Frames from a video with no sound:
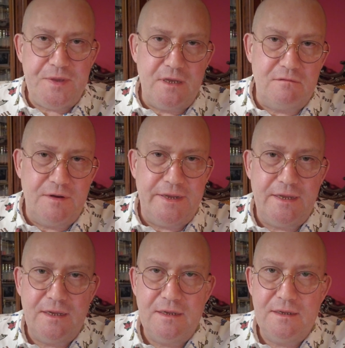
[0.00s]
первое,
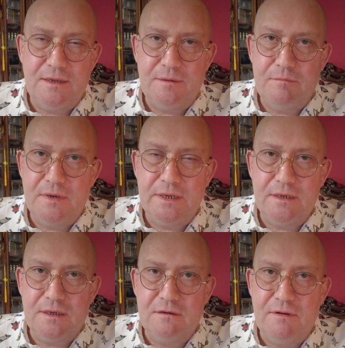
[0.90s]
э,
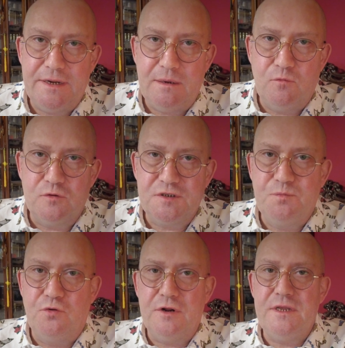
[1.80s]
мы говорим о
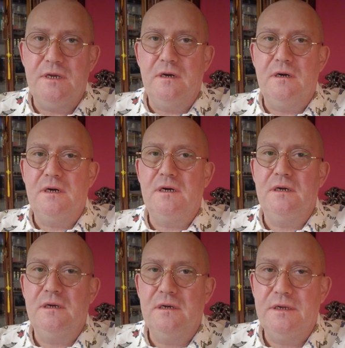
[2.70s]
сборниках
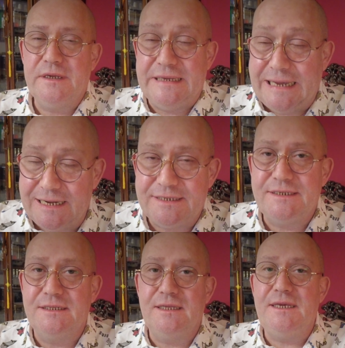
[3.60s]
э,
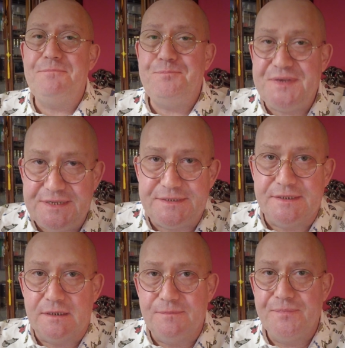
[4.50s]

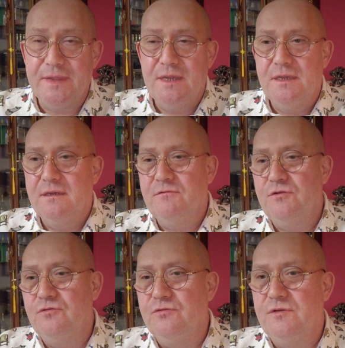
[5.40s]
«Хельсинки-Питер».
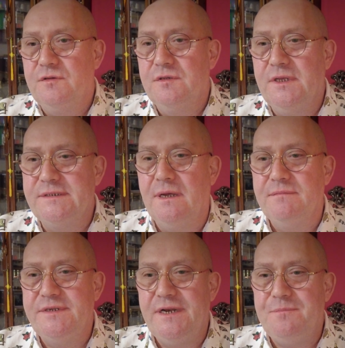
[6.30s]
Вот тут на
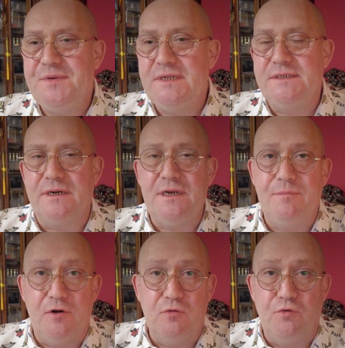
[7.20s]
самом деле Питер,
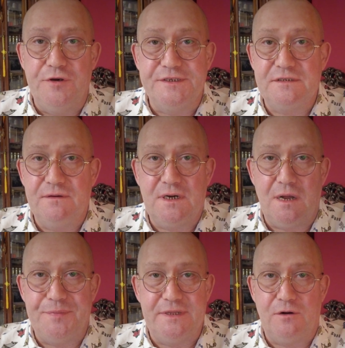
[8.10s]
либо любой из
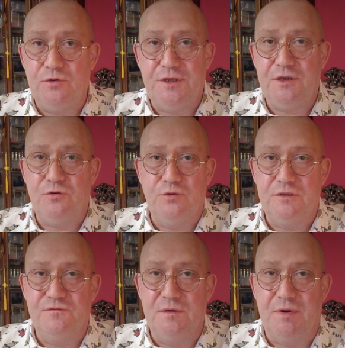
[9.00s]
СВХ по дороге
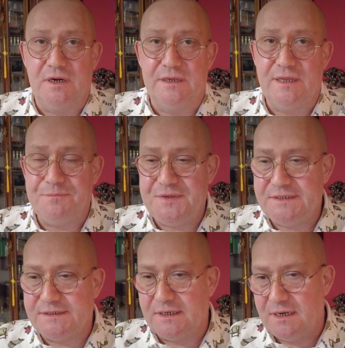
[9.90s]
от Выборга до
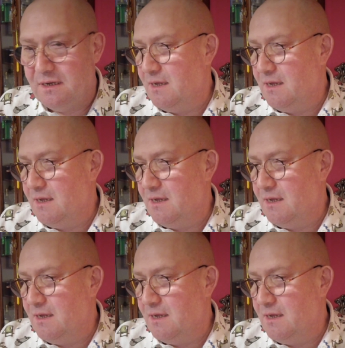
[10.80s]
Питера,